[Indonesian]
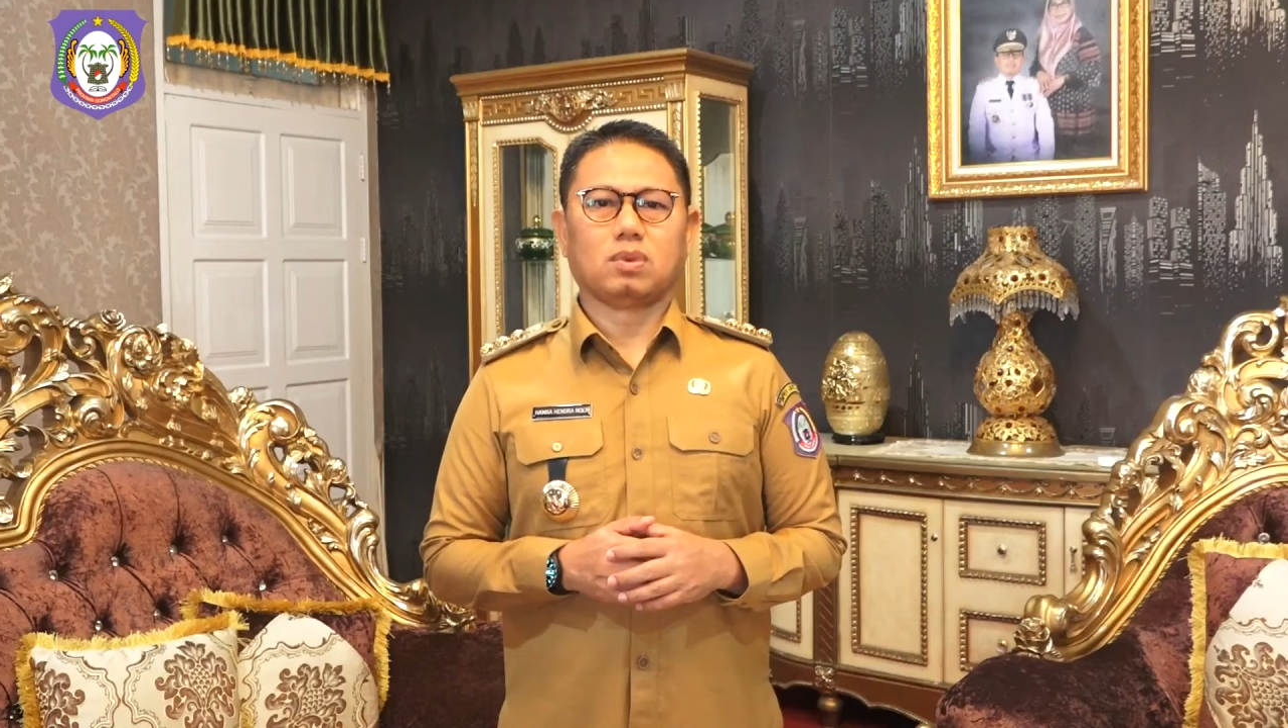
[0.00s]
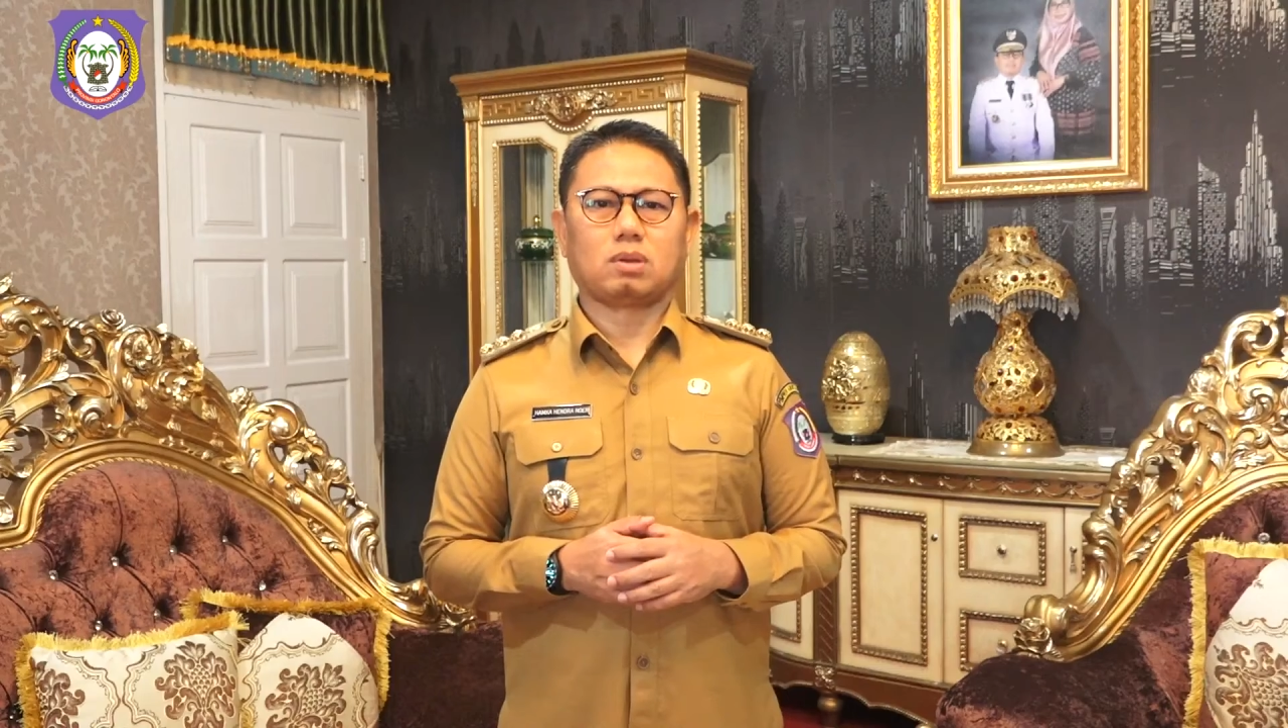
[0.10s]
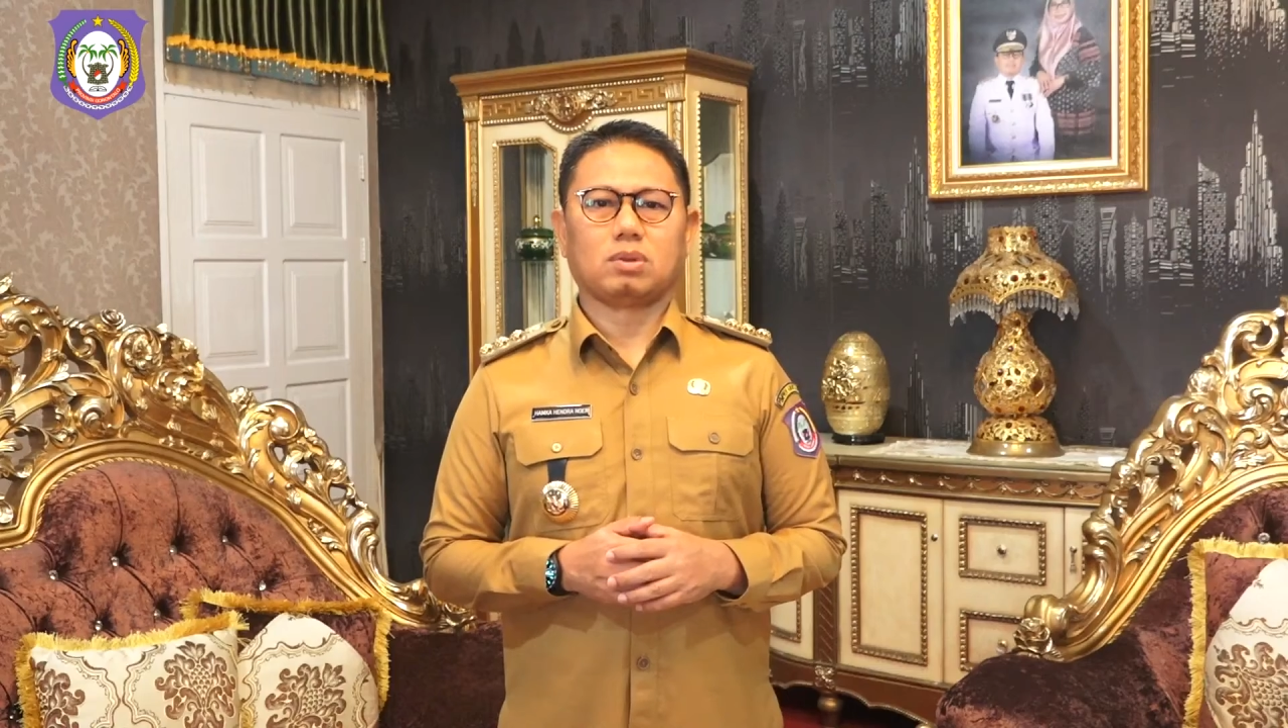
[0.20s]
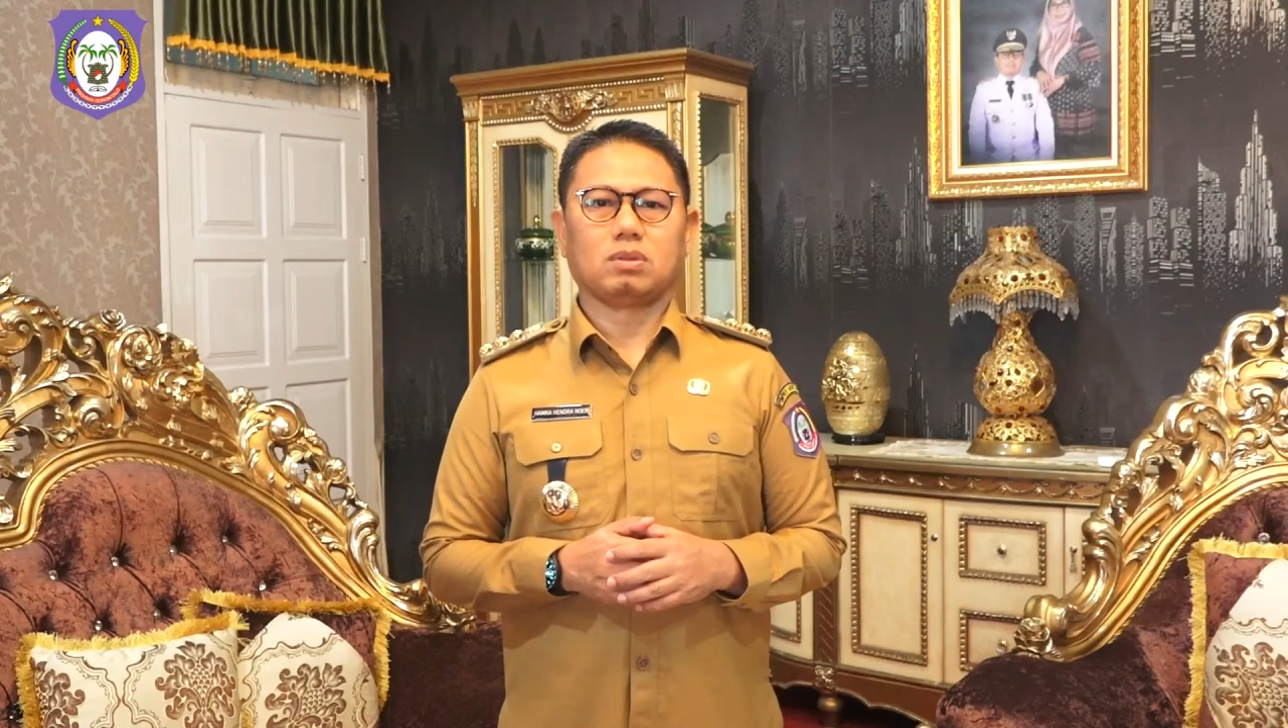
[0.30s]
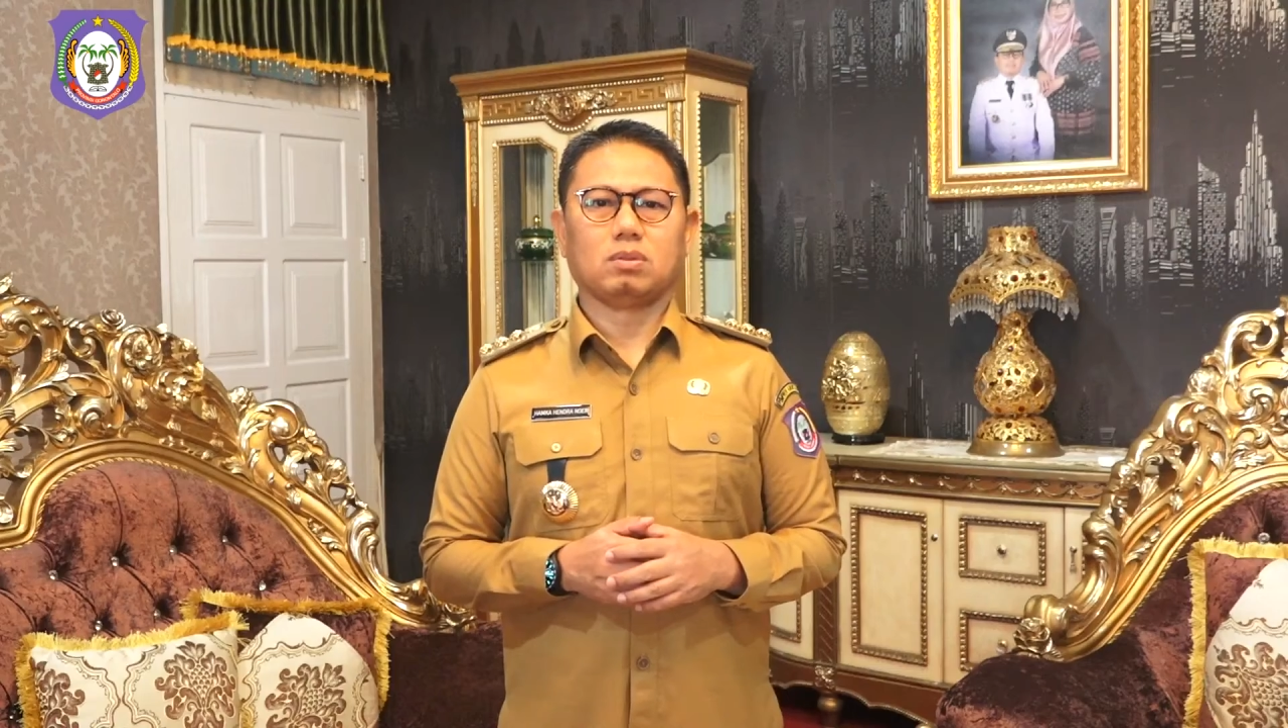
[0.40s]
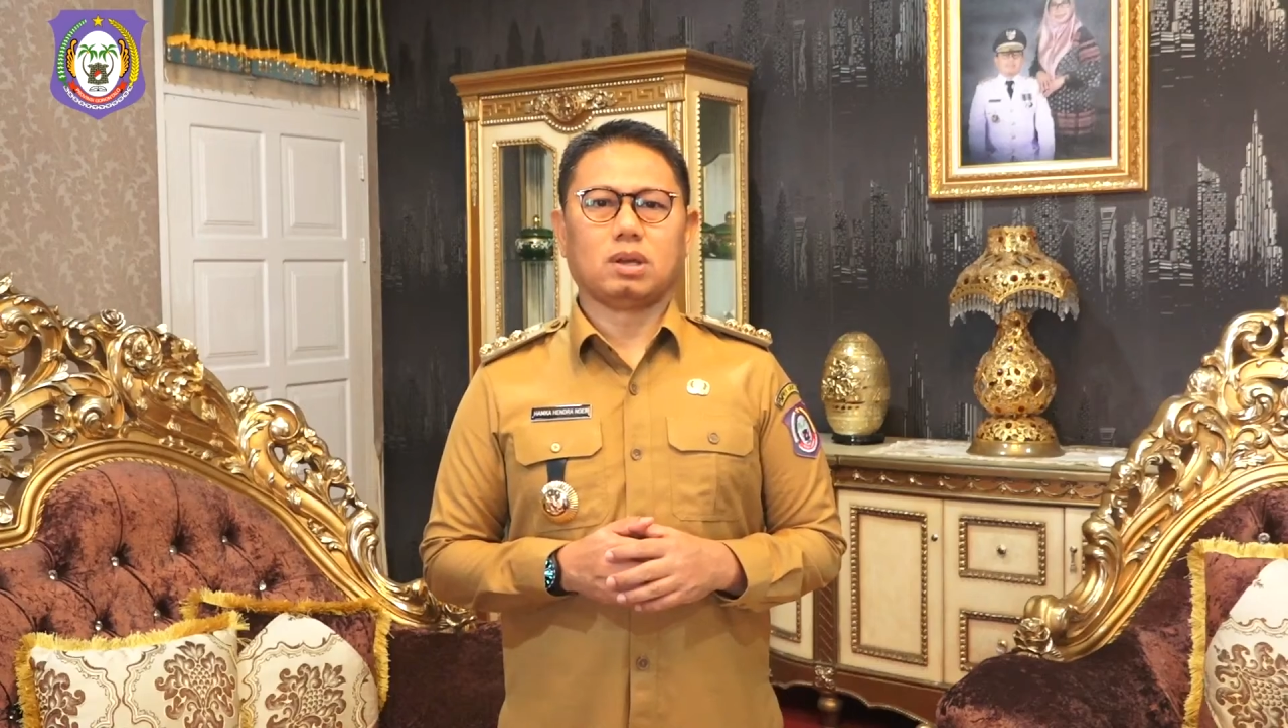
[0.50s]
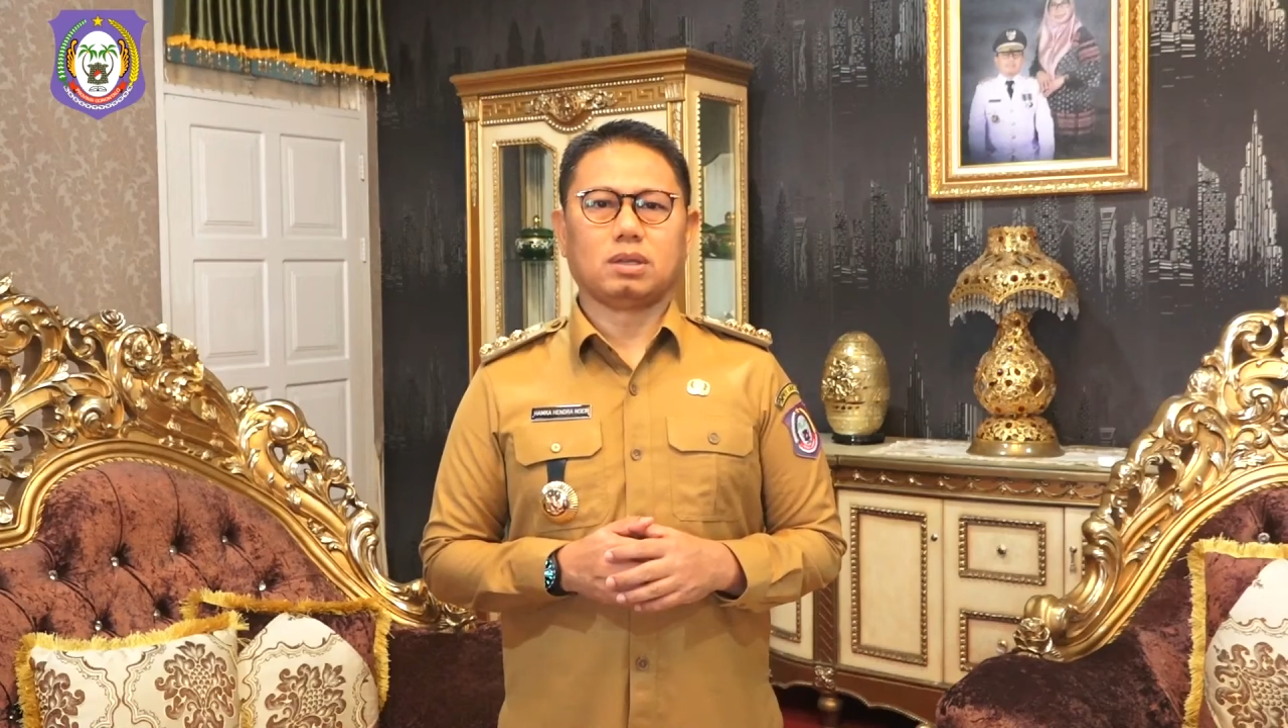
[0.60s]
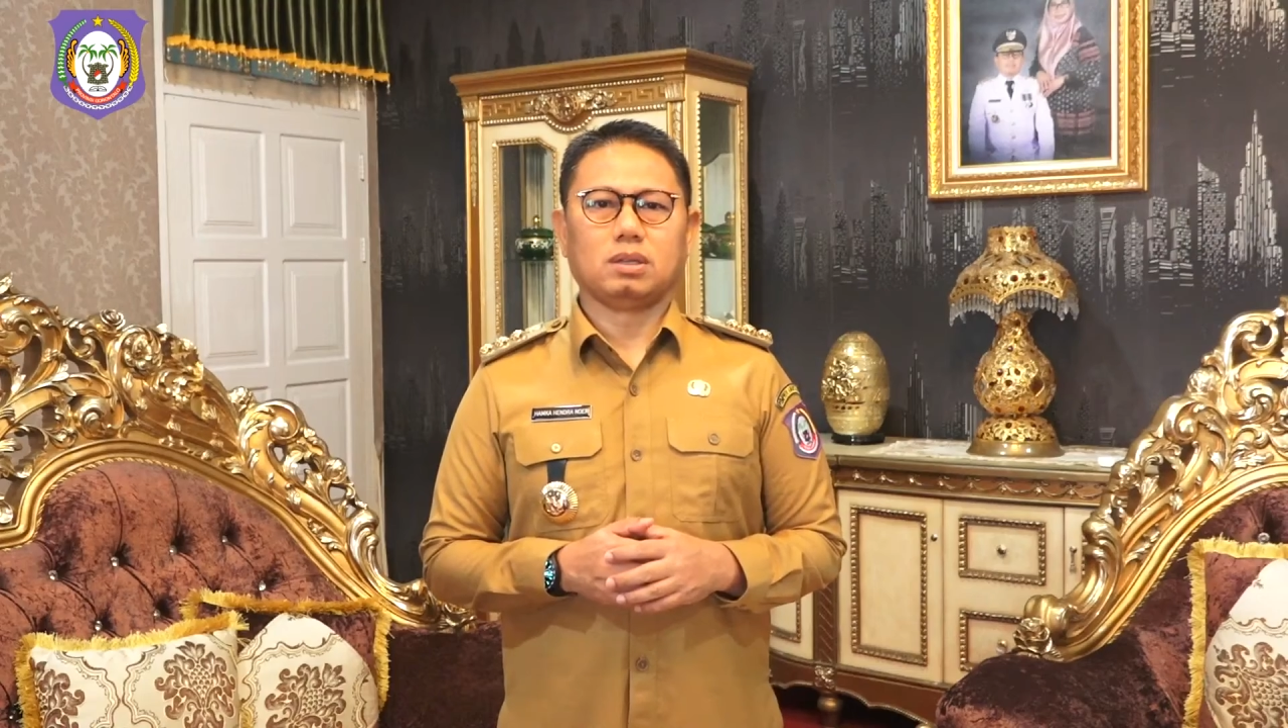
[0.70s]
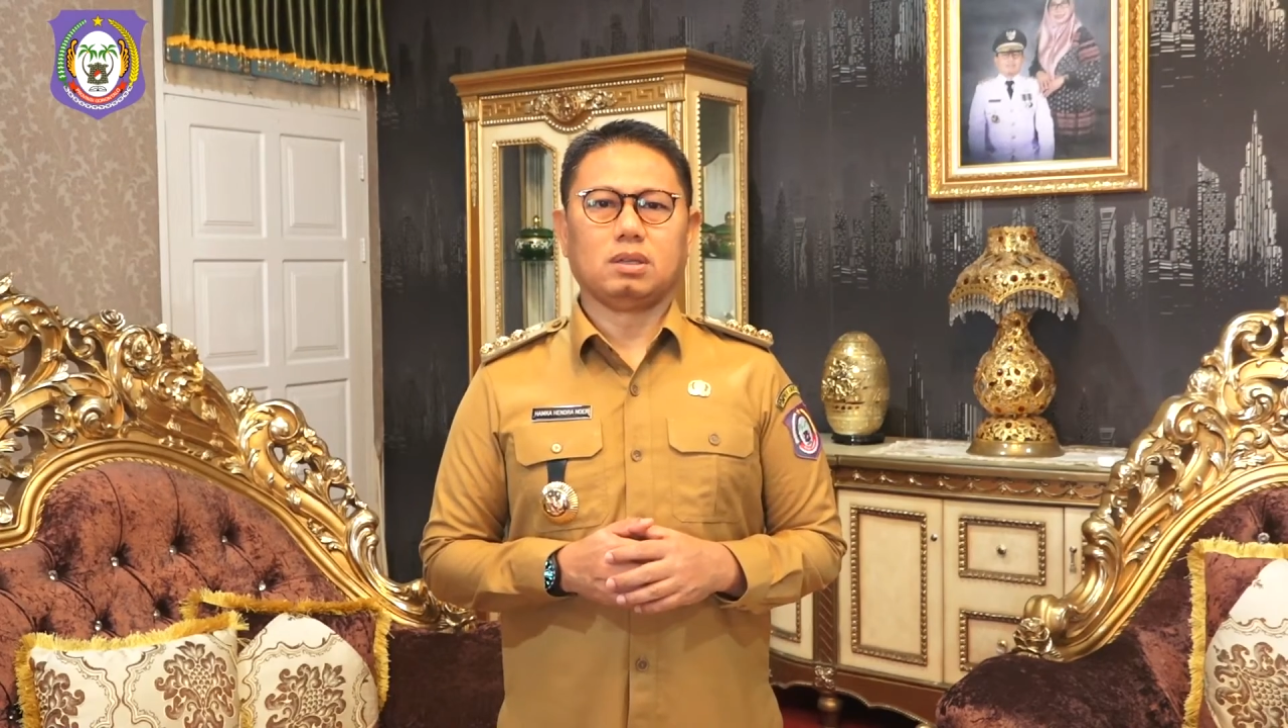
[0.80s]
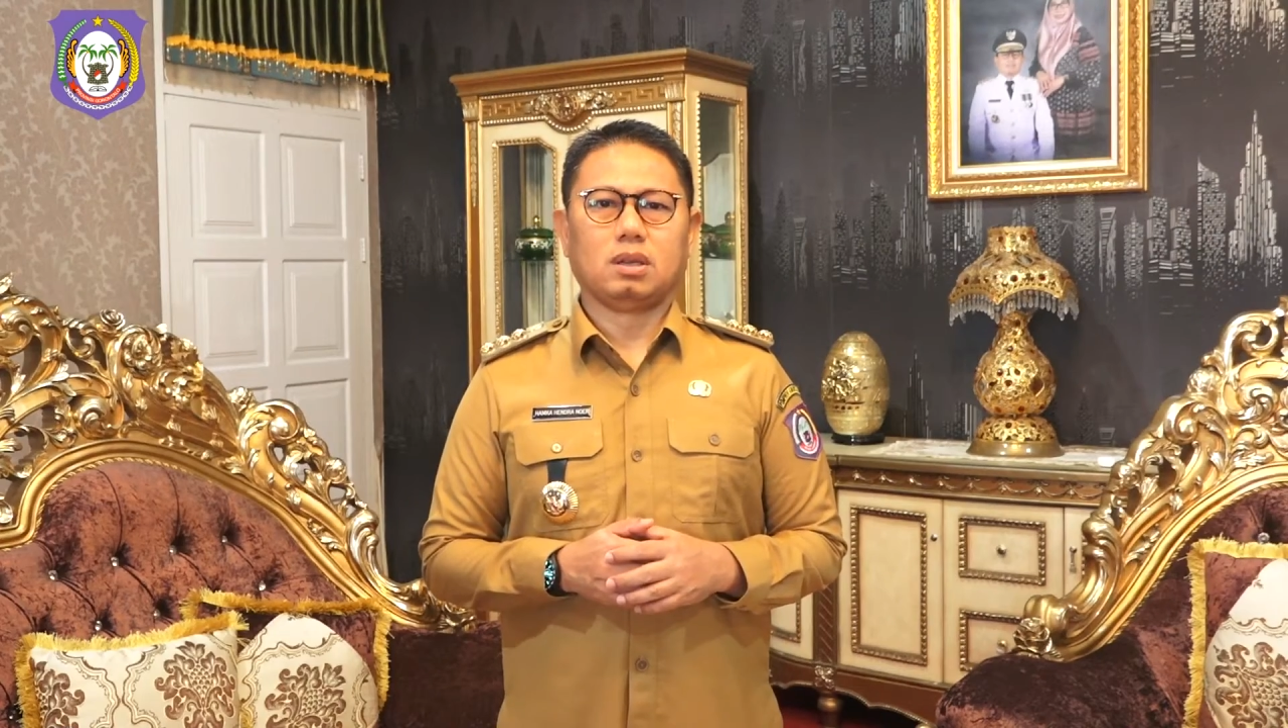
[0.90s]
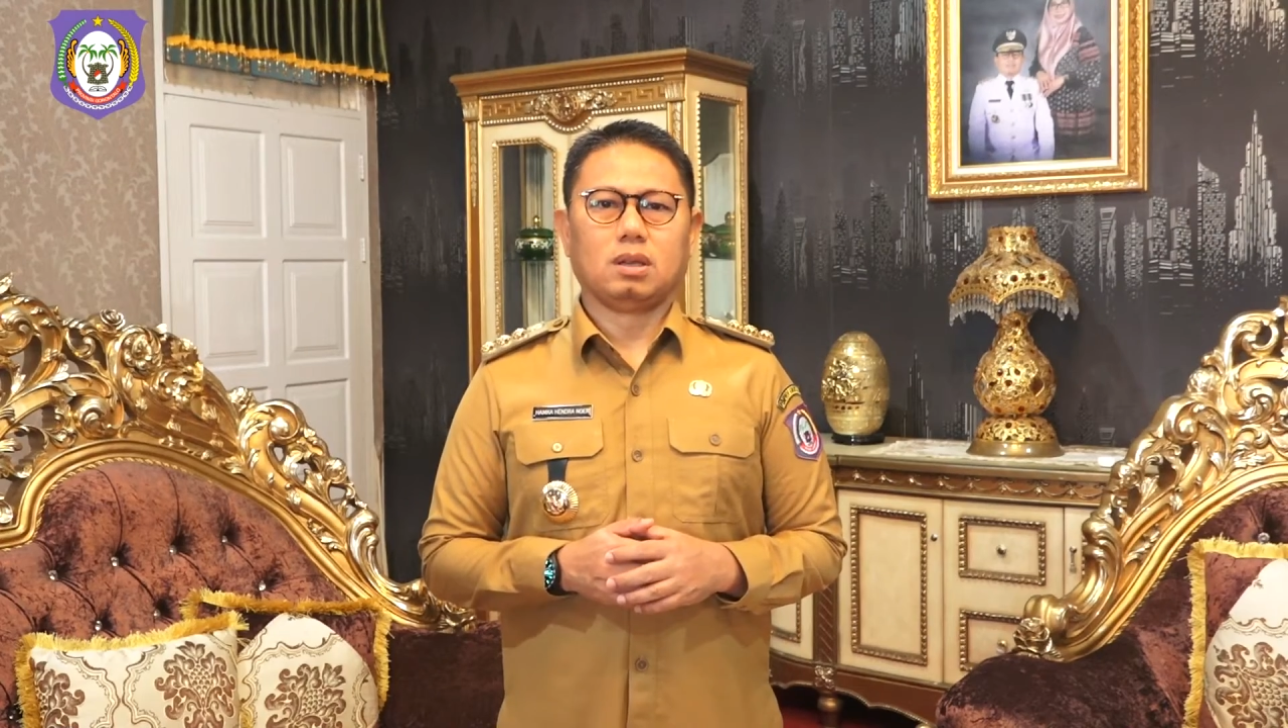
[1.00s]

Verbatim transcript: warahmatullahi